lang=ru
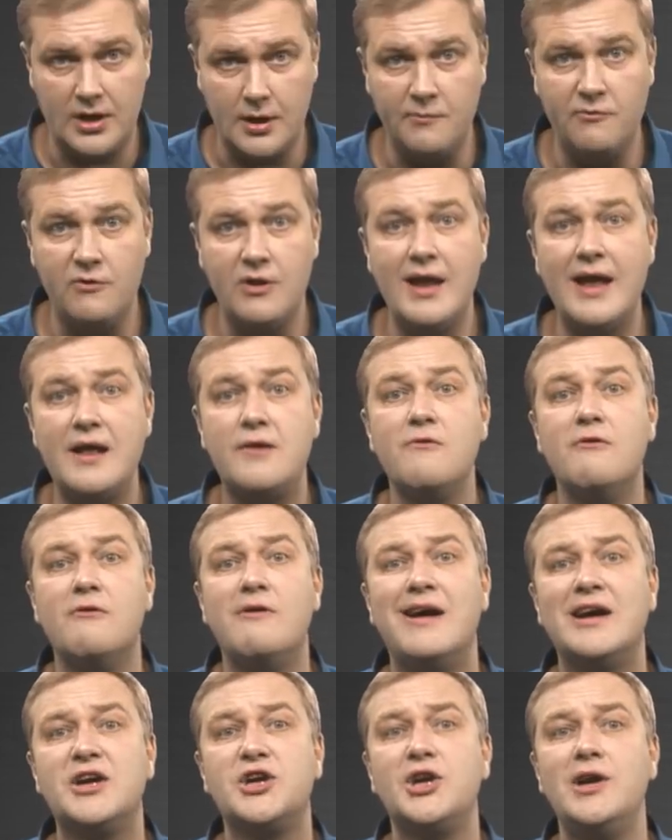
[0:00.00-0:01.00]
обвинять в
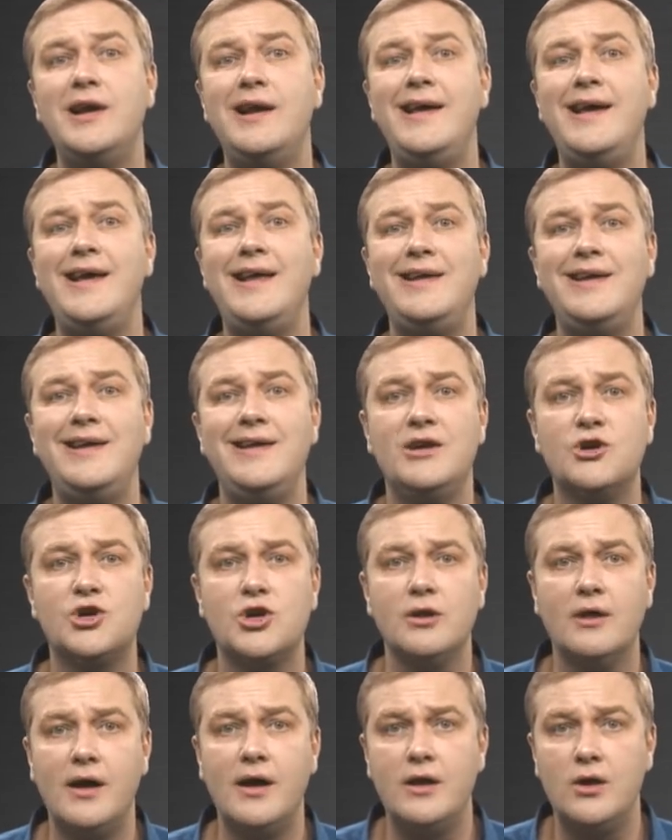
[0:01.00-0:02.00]
вашей линии и
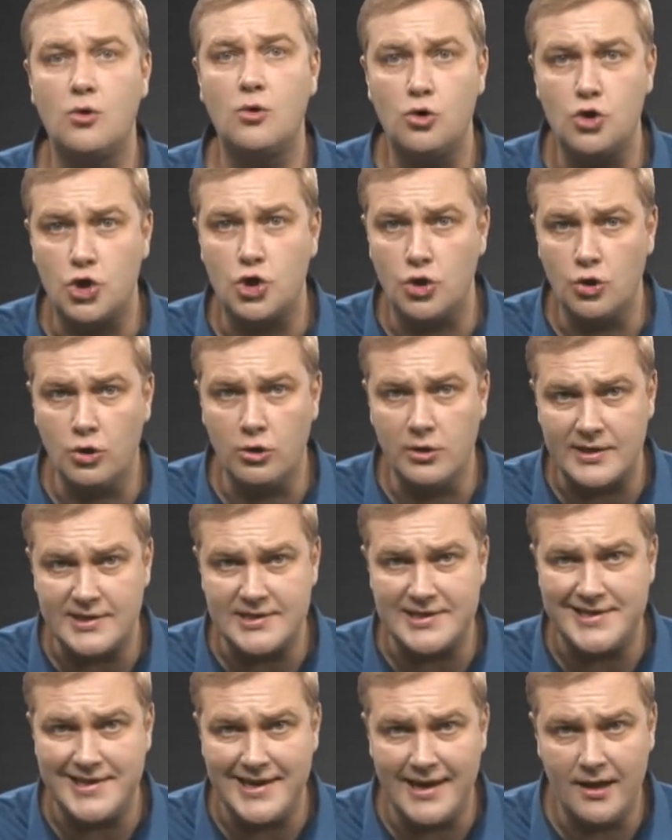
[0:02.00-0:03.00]
нежелании хоть что-то
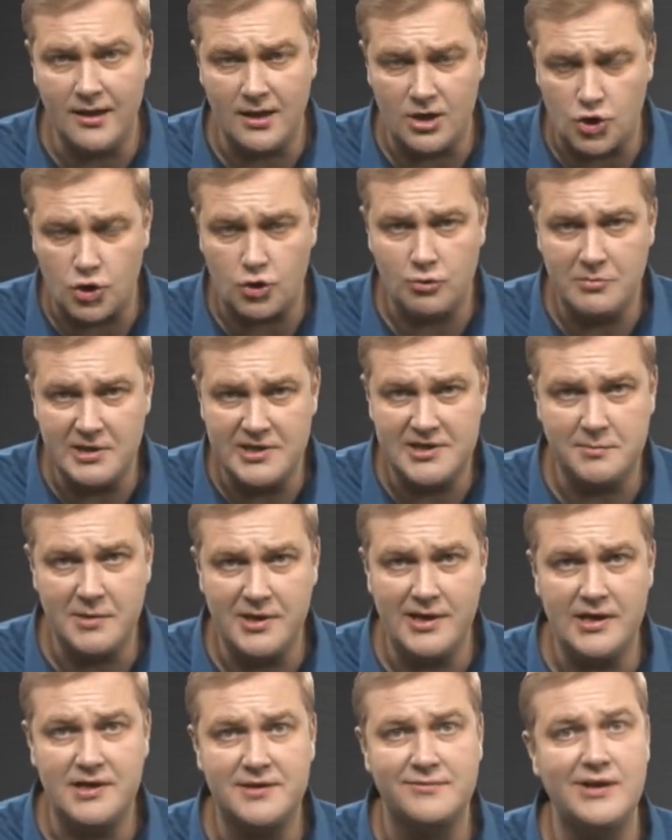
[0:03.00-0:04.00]
сделать, чтобы
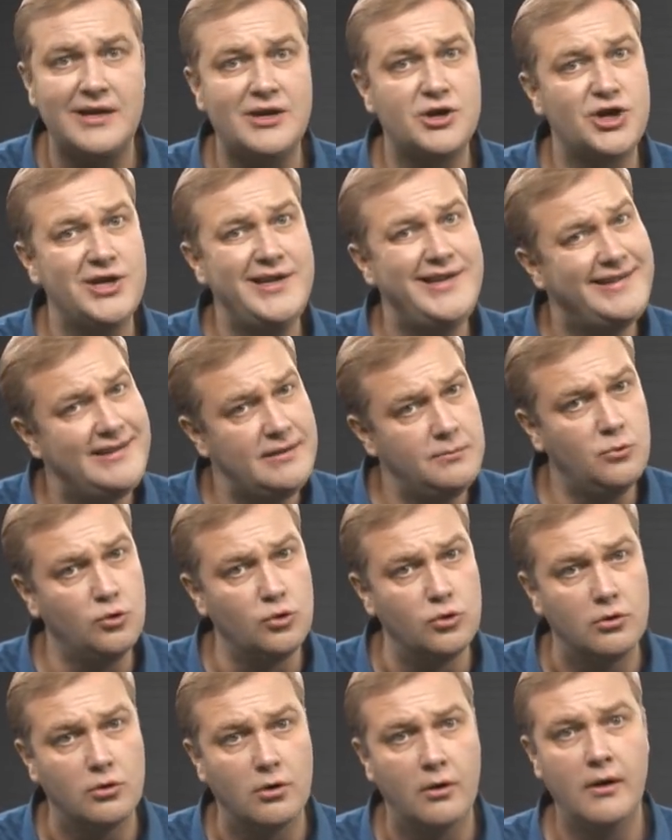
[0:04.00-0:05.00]
изменить свои жизни
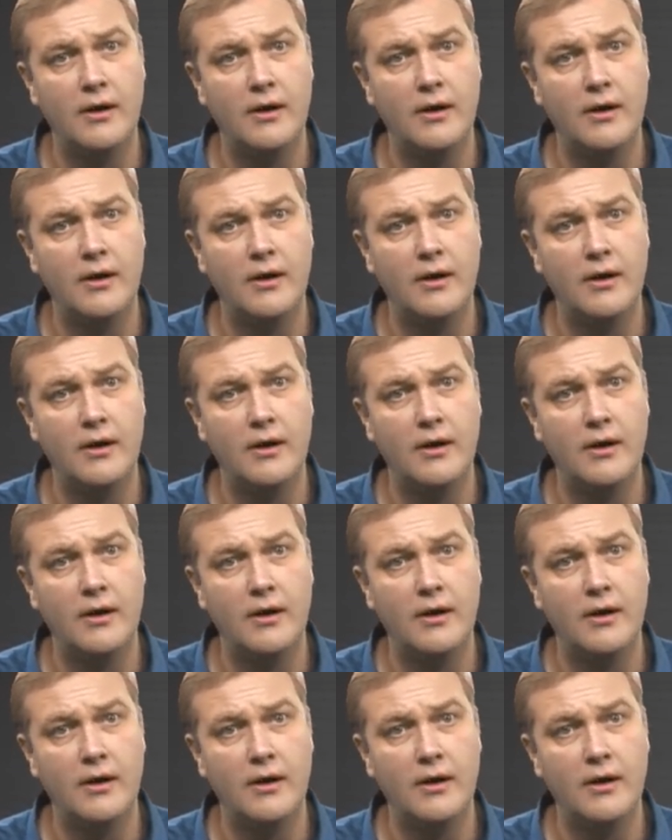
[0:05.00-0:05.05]
буду.